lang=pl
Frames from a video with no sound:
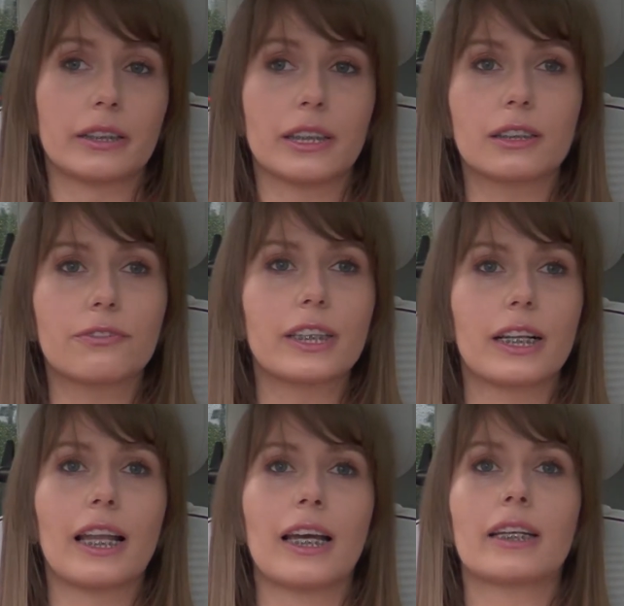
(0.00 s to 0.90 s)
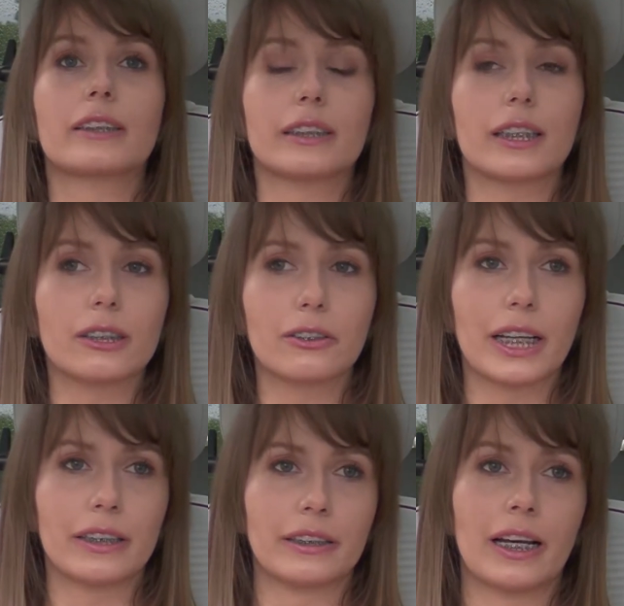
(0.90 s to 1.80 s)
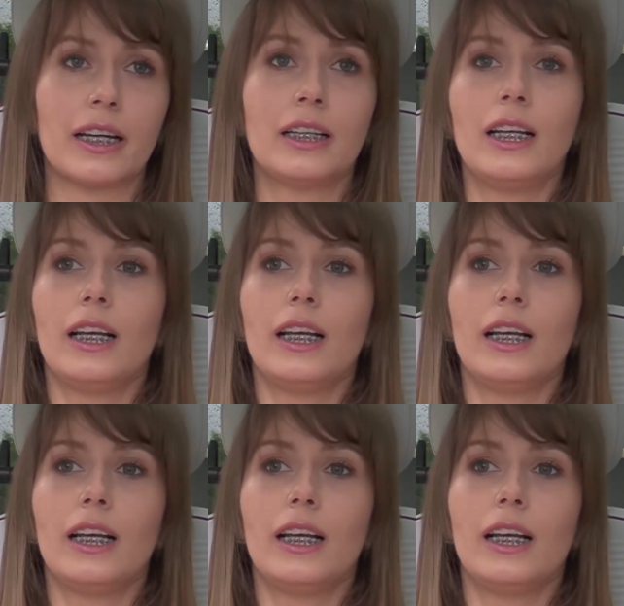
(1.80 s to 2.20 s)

niezwykle stresogenna.